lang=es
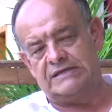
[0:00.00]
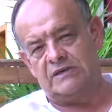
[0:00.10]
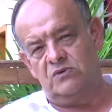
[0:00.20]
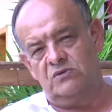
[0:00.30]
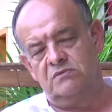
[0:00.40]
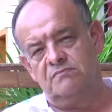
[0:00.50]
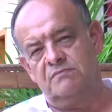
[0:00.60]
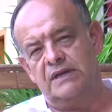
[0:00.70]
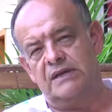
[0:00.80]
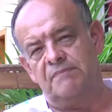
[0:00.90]
según
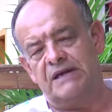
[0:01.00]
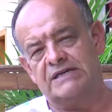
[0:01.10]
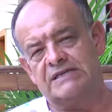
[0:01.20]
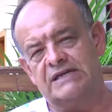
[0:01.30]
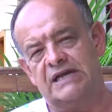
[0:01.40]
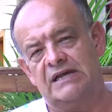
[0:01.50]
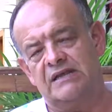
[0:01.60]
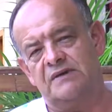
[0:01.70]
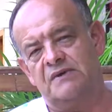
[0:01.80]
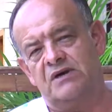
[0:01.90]
eh, parece la
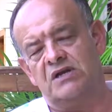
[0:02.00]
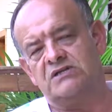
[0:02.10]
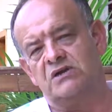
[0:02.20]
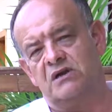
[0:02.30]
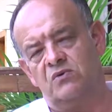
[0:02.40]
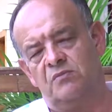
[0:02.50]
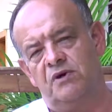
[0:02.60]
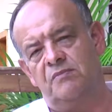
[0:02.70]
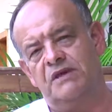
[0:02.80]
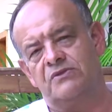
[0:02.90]
electrificadora hacer algunos
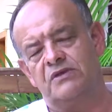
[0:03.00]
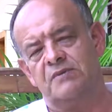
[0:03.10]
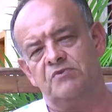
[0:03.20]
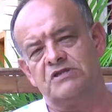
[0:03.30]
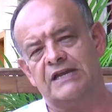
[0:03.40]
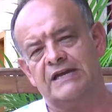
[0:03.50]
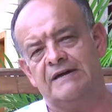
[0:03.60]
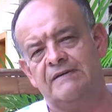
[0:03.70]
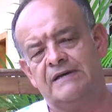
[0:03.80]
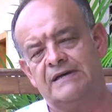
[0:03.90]
movimientos de
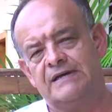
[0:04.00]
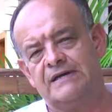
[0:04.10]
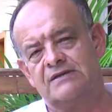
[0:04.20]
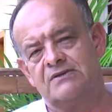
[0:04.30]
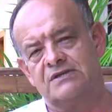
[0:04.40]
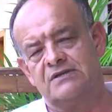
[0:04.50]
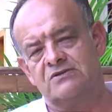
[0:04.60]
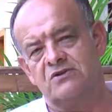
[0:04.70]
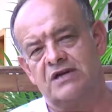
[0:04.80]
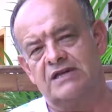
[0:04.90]
postería, entonces
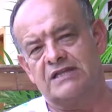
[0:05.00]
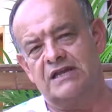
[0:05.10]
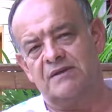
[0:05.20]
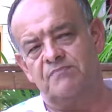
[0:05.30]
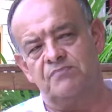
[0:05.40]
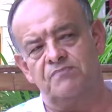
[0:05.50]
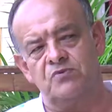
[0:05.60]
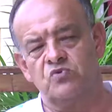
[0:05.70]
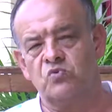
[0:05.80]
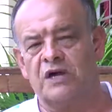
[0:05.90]
nos toca ya tener
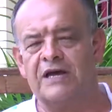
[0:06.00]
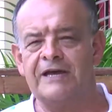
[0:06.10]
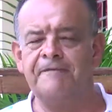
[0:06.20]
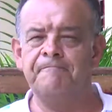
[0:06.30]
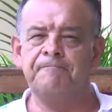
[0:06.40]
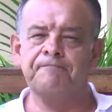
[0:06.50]
puntual ahí.